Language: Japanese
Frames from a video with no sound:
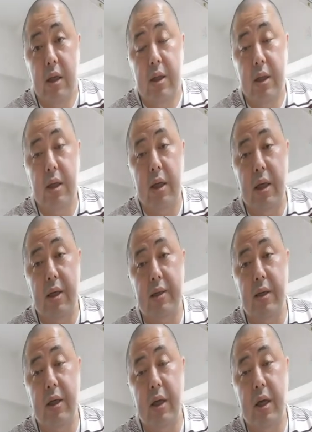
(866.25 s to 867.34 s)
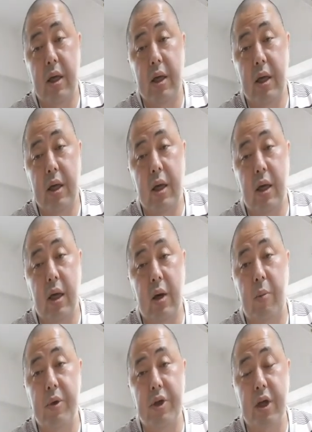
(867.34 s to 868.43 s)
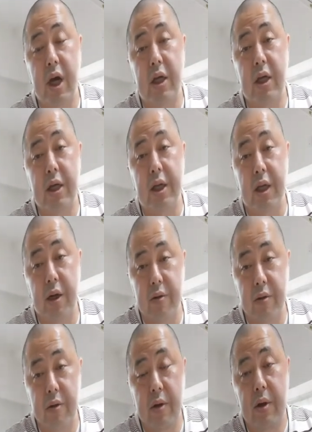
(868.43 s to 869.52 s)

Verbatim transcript: に、え捨てて、えお持ち帰りいただく